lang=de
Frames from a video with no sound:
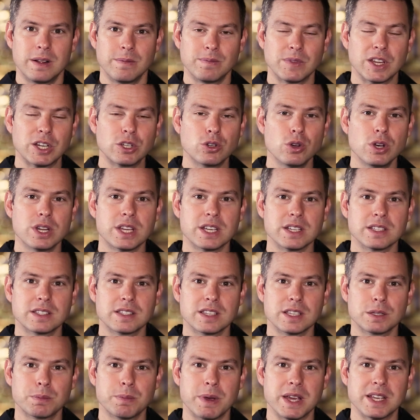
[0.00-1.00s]
Natürlich
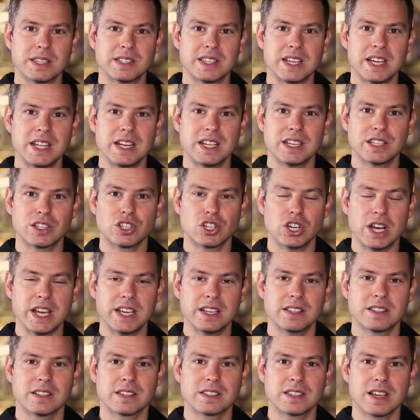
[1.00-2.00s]
ist es per se nichts
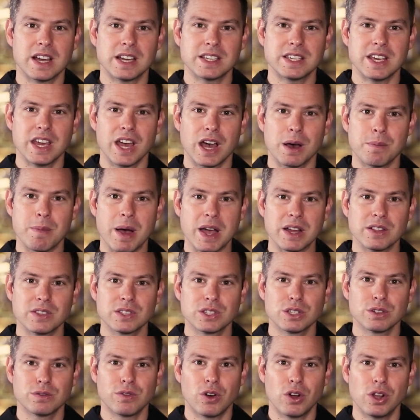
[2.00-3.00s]
Schlechtes, Karriere machen
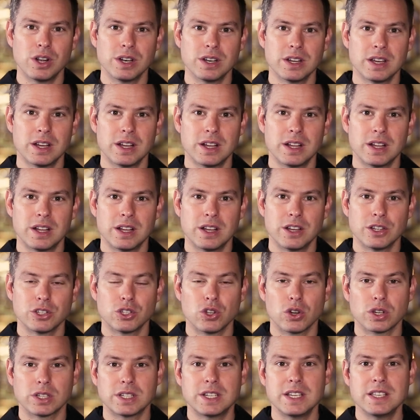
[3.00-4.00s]
zu wollen,
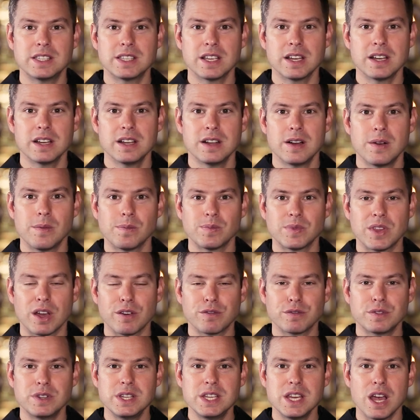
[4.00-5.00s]
doch diese
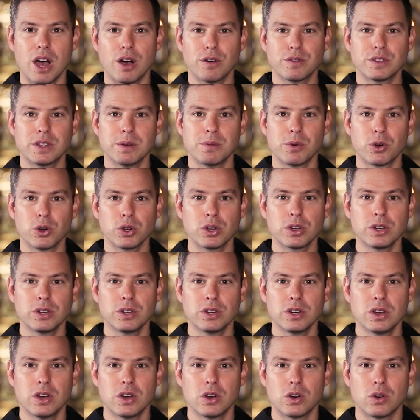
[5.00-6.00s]
darf nie auf dem
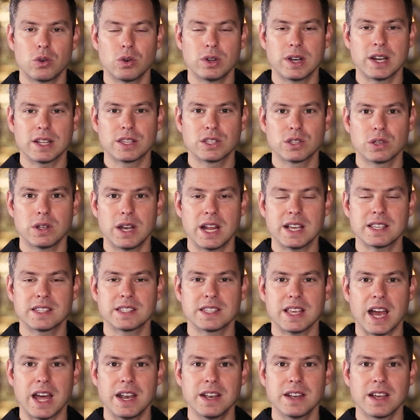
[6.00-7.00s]
Rücken oder zur
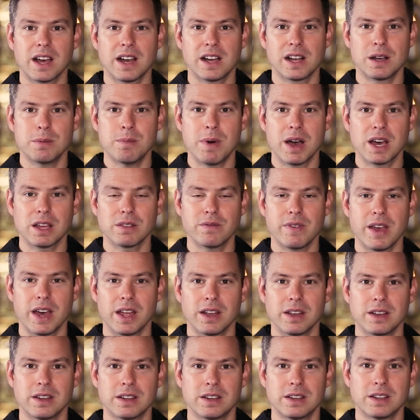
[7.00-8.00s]
Last anderer gemacht
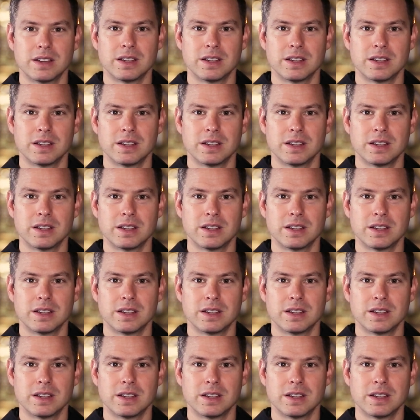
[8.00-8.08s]
werden.